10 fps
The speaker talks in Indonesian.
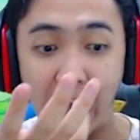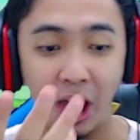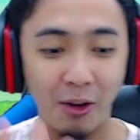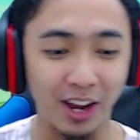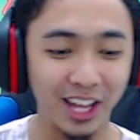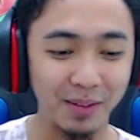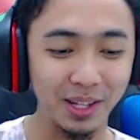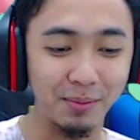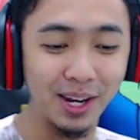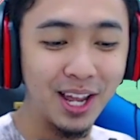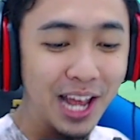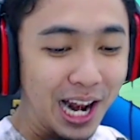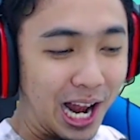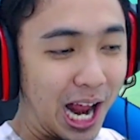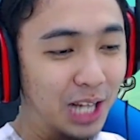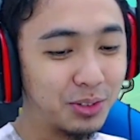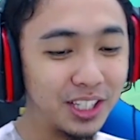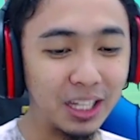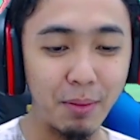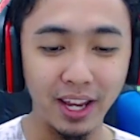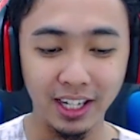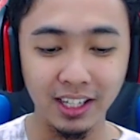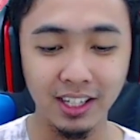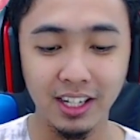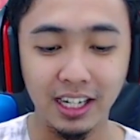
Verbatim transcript: Oke teman-teman, langsung aja kita mainin.